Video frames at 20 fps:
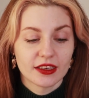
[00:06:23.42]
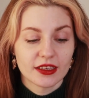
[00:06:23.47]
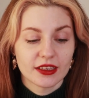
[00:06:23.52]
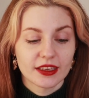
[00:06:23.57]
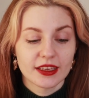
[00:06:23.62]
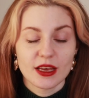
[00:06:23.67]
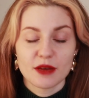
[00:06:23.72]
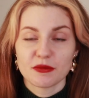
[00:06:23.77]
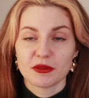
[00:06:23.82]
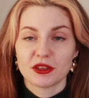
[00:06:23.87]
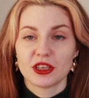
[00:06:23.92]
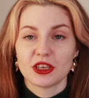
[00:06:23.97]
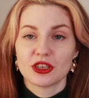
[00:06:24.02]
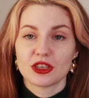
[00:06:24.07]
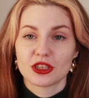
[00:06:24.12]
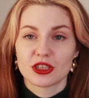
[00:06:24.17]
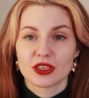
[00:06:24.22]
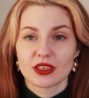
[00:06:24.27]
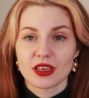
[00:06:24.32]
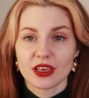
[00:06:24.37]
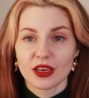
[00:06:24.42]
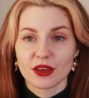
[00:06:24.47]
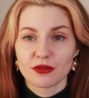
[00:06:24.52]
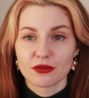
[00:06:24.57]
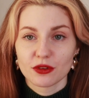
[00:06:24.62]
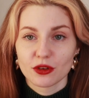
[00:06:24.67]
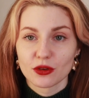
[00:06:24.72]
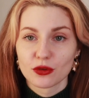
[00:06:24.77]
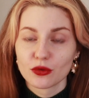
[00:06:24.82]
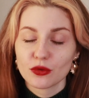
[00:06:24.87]
геометрические
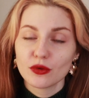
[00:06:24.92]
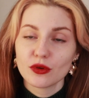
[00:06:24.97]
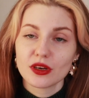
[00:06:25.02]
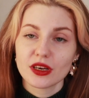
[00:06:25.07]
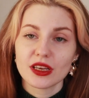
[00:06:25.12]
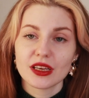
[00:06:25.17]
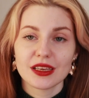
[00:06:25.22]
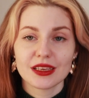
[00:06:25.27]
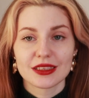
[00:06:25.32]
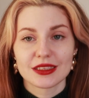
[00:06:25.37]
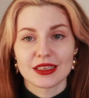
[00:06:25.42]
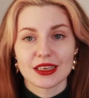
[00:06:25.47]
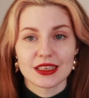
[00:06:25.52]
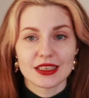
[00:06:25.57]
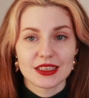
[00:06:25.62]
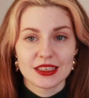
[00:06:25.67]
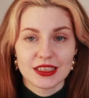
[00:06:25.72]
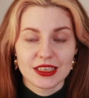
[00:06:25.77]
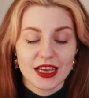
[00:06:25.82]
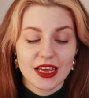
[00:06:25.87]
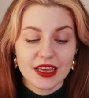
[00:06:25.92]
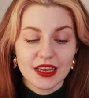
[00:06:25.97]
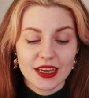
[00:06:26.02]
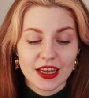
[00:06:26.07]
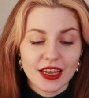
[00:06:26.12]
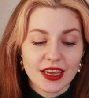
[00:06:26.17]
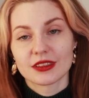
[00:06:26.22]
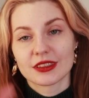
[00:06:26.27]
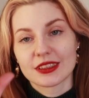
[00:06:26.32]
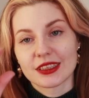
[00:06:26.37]
фигуры из
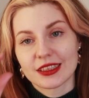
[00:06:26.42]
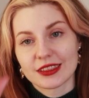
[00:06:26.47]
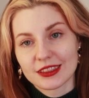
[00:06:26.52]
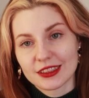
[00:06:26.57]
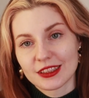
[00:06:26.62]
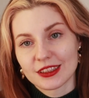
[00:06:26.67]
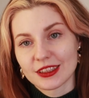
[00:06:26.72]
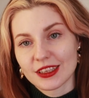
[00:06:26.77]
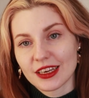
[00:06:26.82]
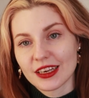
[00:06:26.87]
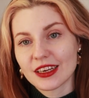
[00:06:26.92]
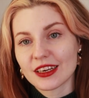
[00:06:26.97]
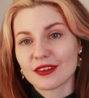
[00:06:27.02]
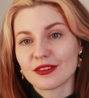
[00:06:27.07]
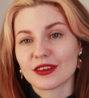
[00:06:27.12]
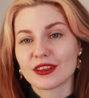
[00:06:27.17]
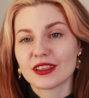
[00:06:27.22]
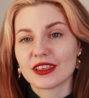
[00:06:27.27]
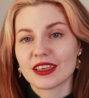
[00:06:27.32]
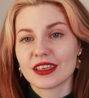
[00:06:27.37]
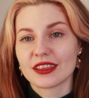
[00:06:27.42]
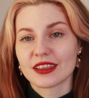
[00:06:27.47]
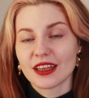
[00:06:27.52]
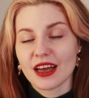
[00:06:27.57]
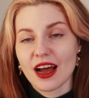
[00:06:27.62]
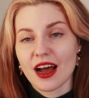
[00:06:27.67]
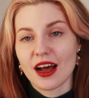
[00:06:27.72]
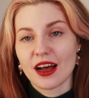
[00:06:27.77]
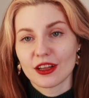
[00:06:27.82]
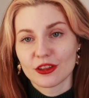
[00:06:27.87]
растений сконцентрированы
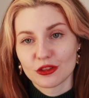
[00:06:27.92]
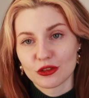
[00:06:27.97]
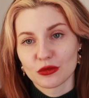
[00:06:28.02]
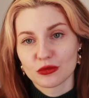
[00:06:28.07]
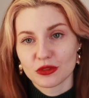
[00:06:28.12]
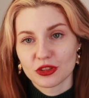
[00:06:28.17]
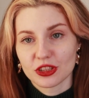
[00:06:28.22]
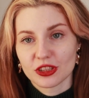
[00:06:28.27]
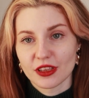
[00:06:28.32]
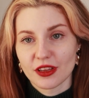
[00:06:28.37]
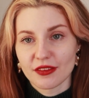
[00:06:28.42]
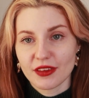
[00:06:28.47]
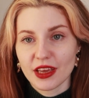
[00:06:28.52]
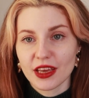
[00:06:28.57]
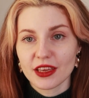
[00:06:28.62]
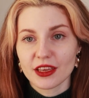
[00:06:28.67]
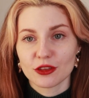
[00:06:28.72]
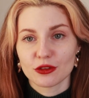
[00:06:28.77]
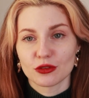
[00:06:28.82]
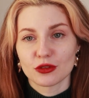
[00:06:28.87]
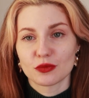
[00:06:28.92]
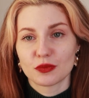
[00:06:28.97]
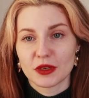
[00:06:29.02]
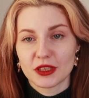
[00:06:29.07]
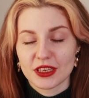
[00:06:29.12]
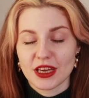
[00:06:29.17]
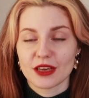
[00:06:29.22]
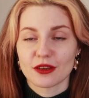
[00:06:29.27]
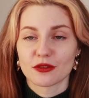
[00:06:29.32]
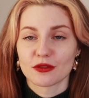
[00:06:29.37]
на одном человеке, то есть
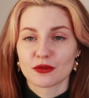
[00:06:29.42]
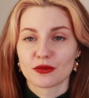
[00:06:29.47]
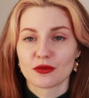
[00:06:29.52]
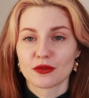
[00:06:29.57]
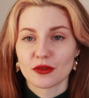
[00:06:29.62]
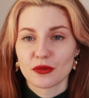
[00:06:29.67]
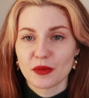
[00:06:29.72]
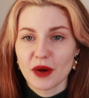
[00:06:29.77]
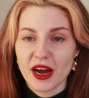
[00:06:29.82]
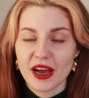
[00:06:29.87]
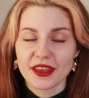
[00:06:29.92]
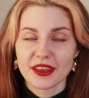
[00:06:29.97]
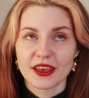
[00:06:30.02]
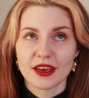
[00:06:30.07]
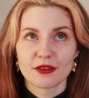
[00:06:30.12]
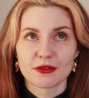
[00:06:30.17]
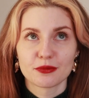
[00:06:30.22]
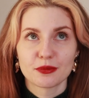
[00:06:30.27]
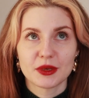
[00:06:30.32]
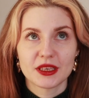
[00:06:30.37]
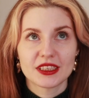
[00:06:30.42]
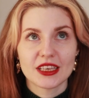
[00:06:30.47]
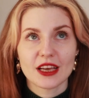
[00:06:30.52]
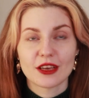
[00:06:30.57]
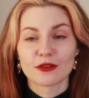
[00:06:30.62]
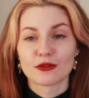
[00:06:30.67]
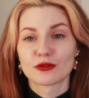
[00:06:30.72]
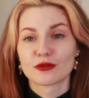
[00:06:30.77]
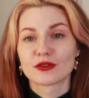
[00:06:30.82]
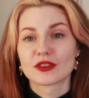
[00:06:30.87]
притягивают внимание,
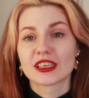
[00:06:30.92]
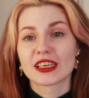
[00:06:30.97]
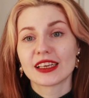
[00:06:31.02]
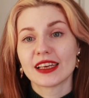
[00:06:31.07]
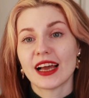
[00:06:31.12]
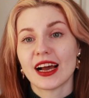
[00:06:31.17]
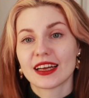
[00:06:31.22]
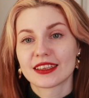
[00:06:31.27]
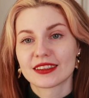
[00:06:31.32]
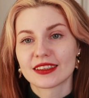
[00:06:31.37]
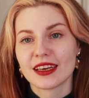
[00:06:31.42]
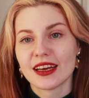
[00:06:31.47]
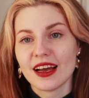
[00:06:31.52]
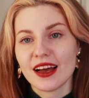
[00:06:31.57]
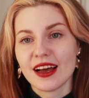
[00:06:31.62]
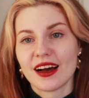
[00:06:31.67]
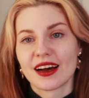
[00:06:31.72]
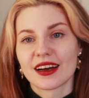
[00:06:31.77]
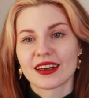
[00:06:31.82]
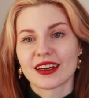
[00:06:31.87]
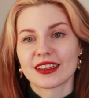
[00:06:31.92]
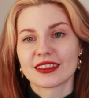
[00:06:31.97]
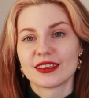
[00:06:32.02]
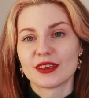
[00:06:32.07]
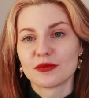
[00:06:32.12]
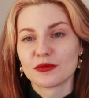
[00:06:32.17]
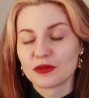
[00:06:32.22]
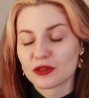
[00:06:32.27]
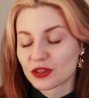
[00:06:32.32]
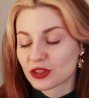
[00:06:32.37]
притягивают взгляд к
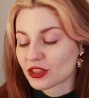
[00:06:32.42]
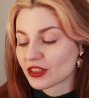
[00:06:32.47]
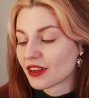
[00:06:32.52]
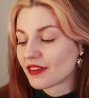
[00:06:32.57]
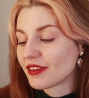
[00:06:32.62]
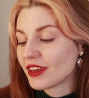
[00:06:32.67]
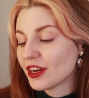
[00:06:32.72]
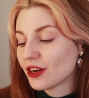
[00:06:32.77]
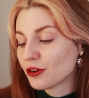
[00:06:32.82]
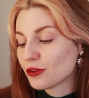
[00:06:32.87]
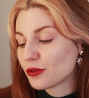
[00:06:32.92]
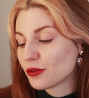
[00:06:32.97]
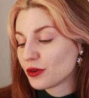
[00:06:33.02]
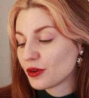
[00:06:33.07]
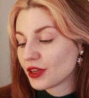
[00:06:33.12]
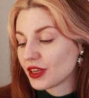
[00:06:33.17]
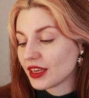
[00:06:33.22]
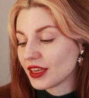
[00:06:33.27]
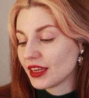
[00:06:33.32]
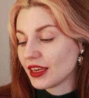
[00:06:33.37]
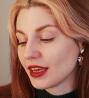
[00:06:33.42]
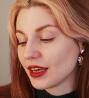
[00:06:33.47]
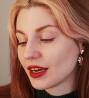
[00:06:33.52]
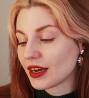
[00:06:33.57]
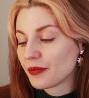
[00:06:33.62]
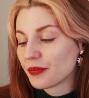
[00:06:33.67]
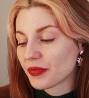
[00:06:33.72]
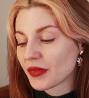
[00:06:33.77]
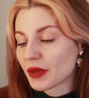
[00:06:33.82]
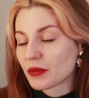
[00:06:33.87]
одному человеку, и
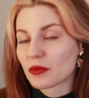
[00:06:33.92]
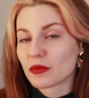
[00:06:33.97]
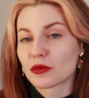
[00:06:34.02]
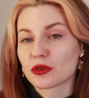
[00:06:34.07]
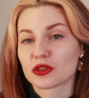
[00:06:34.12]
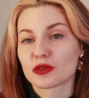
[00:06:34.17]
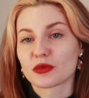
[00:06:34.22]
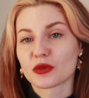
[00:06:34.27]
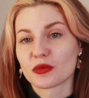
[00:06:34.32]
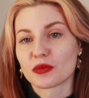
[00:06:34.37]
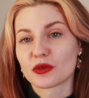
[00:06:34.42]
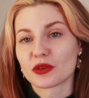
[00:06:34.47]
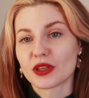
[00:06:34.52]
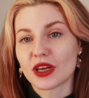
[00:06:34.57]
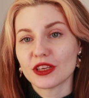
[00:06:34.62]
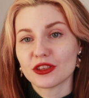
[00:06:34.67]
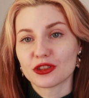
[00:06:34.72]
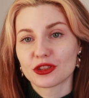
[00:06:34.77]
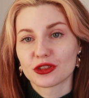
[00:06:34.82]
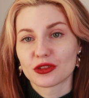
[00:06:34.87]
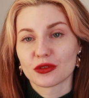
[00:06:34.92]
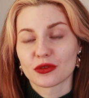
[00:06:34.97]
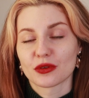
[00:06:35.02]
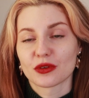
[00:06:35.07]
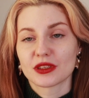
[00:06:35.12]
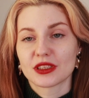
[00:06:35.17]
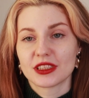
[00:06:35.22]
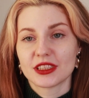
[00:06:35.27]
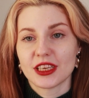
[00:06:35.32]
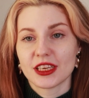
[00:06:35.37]
мы можем наблюдать, что
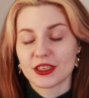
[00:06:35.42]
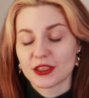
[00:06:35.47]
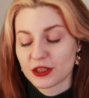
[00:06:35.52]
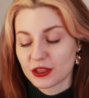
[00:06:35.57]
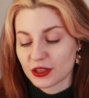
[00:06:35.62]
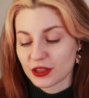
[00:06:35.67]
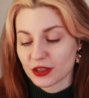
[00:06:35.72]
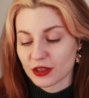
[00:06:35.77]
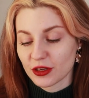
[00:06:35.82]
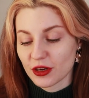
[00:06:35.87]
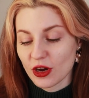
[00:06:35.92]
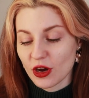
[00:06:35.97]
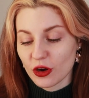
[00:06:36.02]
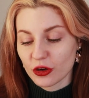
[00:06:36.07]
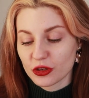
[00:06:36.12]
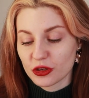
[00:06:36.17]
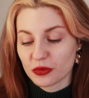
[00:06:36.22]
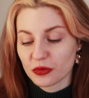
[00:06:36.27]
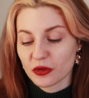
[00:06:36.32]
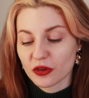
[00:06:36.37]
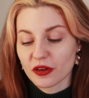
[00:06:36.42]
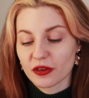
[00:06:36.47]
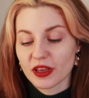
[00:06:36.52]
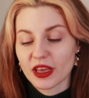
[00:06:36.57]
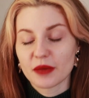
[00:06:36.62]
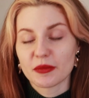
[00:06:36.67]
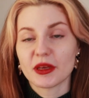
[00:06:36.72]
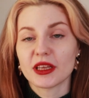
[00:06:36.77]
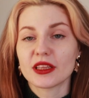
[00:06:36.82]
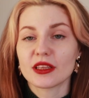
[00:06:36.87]
здесь э, очень много
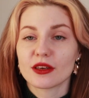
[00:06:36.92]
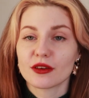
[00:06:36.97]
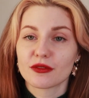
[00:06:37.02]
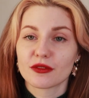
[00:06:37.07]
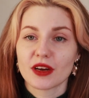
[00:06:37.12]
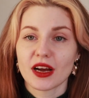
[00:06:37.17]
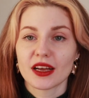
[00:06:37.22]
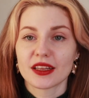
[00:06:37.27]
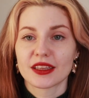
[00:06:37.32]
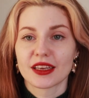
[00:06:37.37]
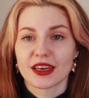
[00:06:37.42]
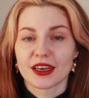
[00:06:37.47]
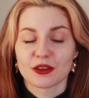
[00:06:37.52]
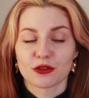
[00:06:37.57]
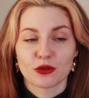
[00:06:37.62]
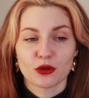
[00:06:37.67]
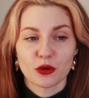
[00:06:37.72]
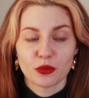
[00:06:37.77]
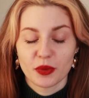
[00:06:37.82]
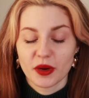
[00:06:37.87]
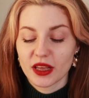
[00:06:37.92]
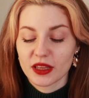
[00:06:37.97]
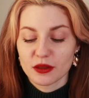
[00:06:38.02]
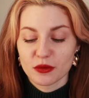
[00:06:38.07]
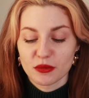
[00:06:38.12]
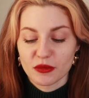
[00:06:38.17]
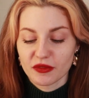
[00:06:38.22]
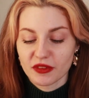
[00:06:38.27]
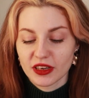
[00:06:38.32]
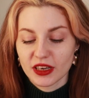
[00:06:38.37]
геометрии в кадре, которая при
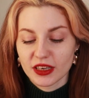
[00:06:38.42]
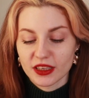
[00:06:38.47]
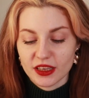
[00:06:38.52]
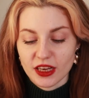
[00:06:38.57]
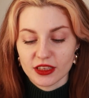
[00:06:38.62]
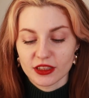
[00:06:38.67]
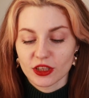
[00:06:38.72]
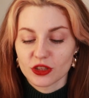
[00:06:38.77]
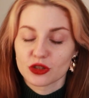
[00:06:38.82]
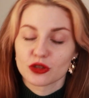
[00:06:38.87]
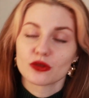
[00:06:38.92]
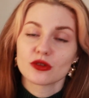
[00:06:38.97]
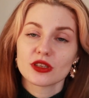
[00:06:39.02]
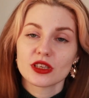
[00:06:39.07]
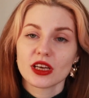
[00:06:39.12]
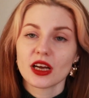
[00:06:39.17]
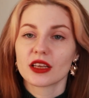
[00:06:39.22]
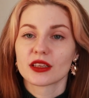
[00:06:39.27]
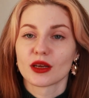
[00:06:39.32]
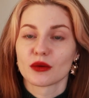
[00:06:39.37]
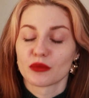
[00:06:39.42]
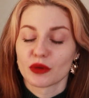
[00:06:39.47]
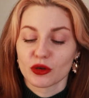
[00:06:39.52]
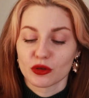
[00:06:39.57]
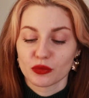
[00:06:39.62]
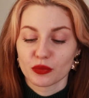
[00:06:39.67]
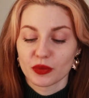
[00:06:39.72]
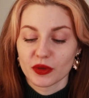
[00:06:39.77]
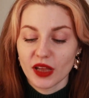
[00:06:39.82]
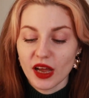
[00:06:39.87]
этом не выглядит как-то жестко, а
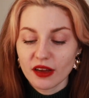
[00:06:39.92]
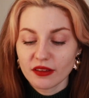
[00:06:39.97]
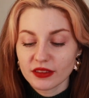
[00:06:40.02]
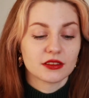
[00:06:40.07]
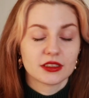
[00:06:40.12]
наоборот плавно.